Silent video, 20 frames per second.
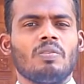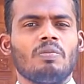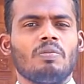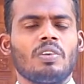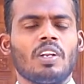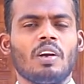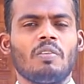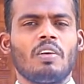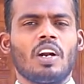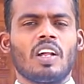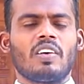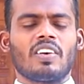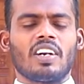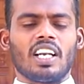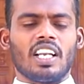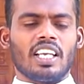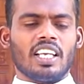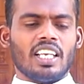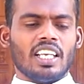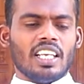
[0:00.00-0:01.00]

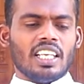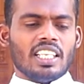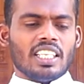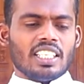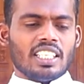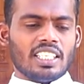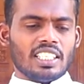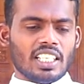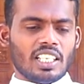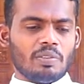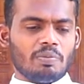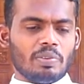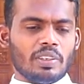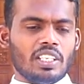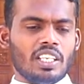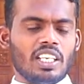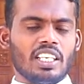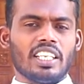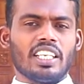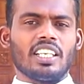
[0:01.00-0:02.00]
பிரியமானவர்களே இதன்
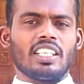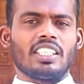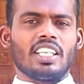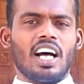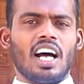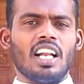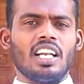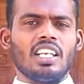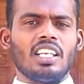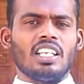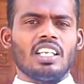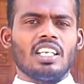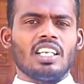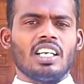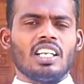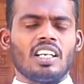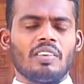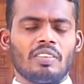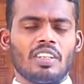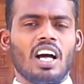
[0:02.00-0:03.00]
பின்னணியில் தான்
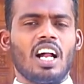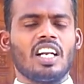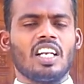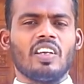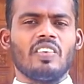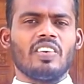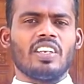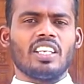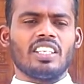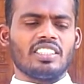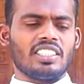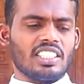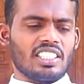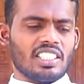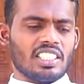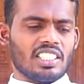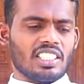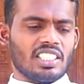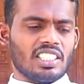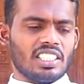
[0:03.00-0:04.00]
நமது ஆண்டவர் இயேசு
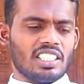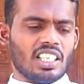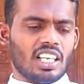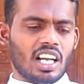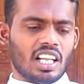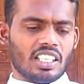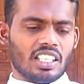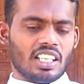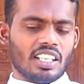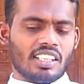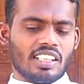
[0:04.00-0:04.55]
கிறிஸ்து அந்த